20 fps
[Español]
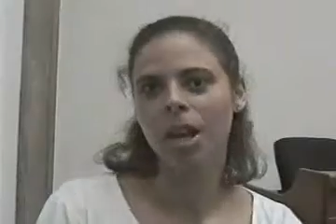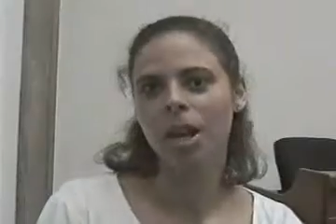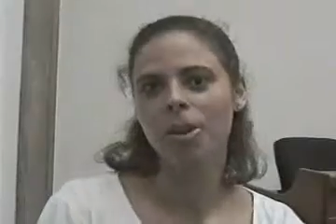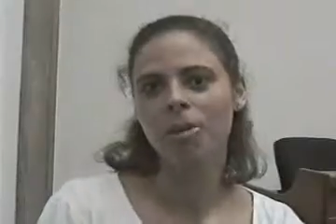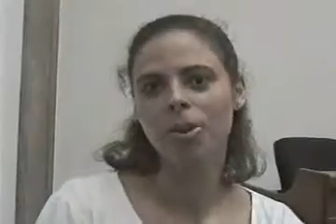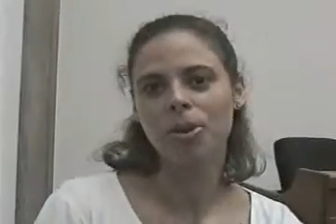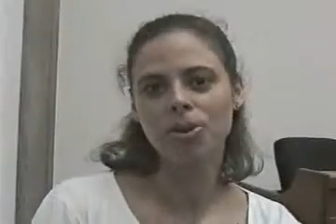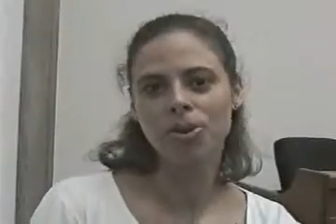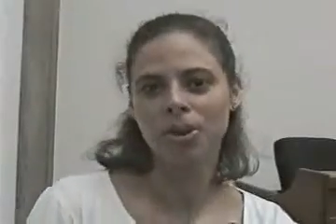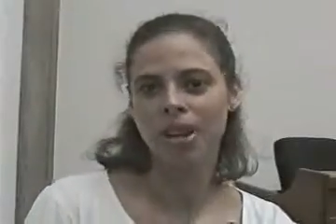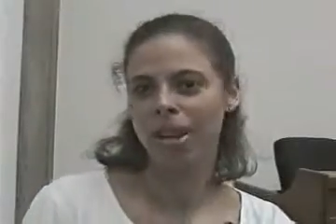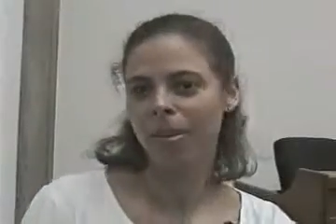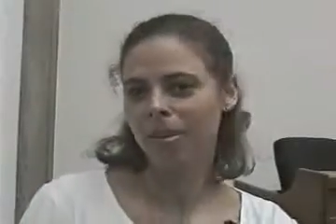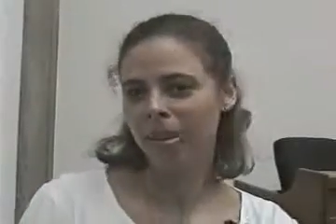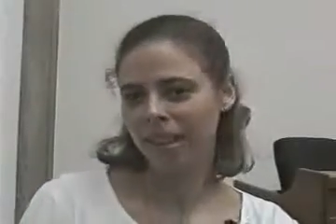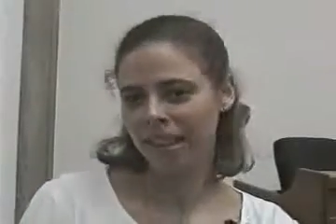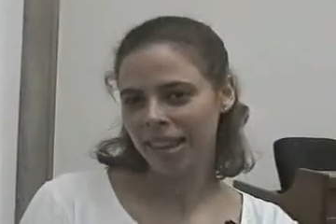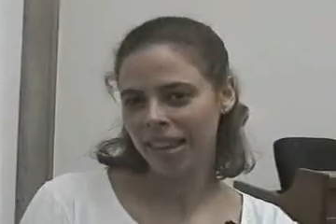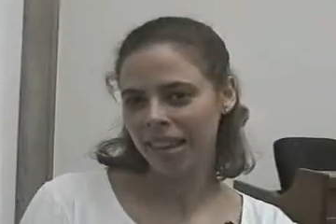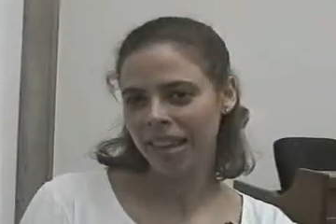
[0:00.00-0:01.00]

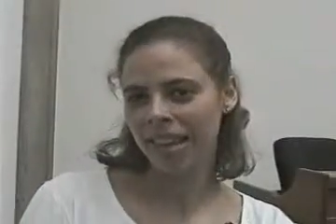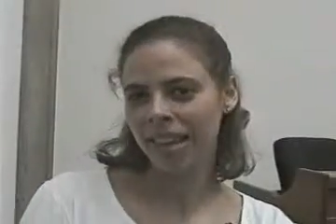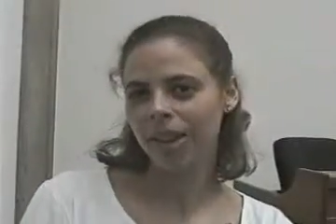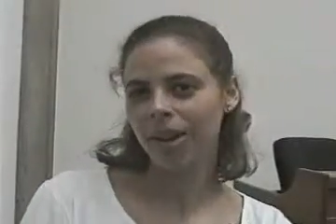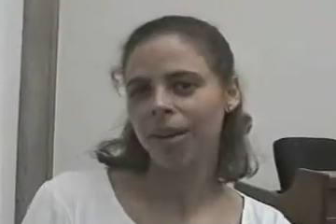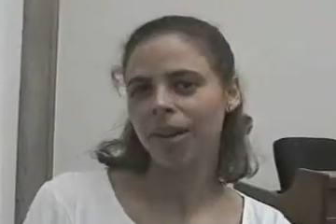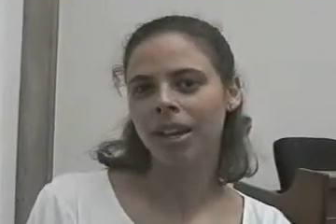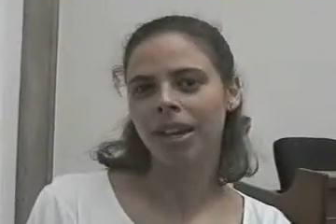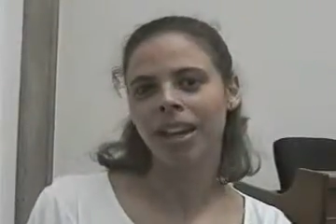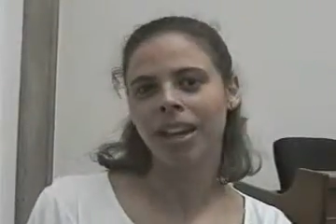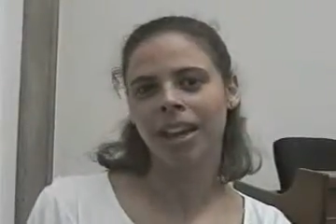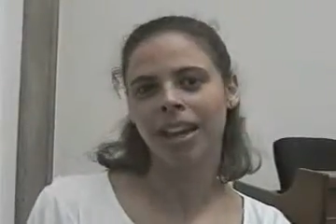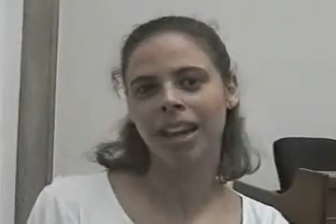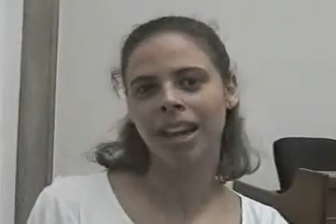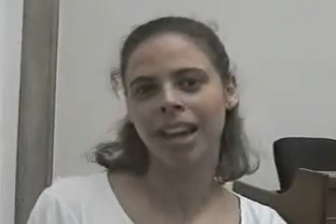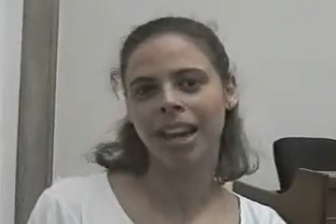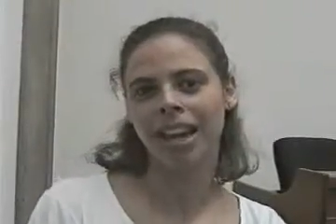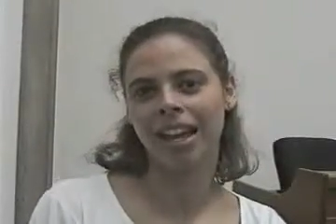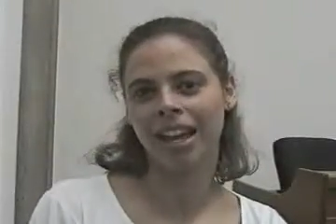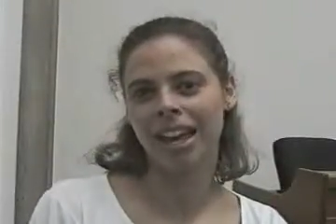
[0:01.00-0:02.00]
Personalmente creo
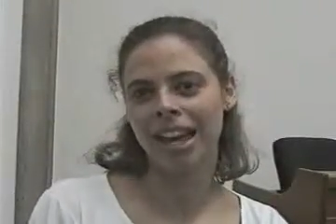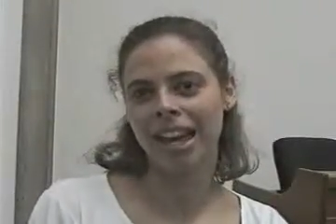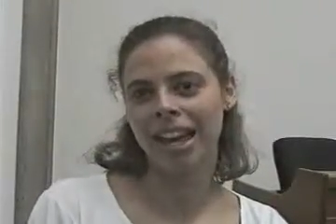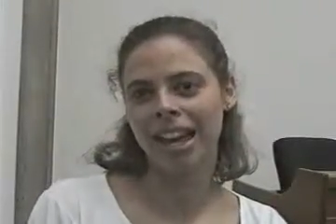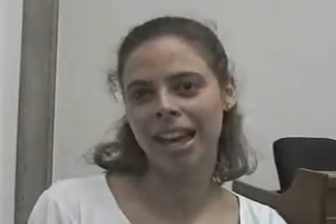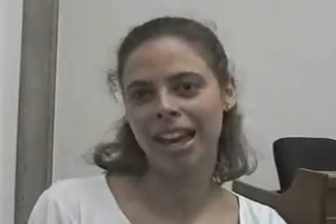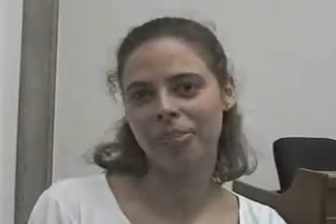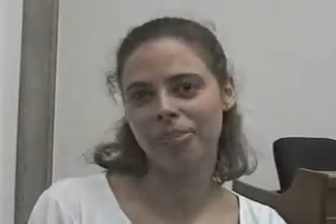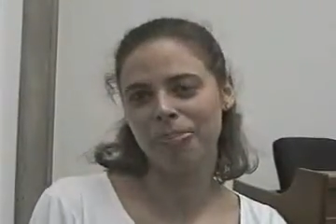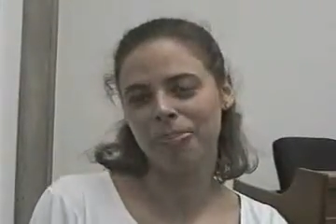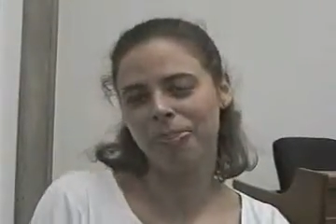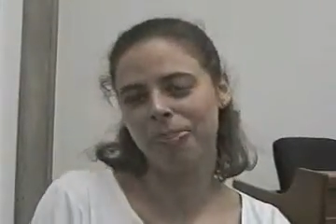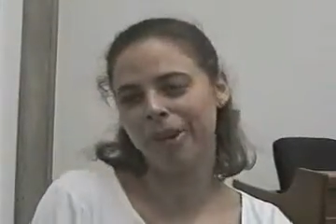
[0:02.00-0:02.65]
que eh,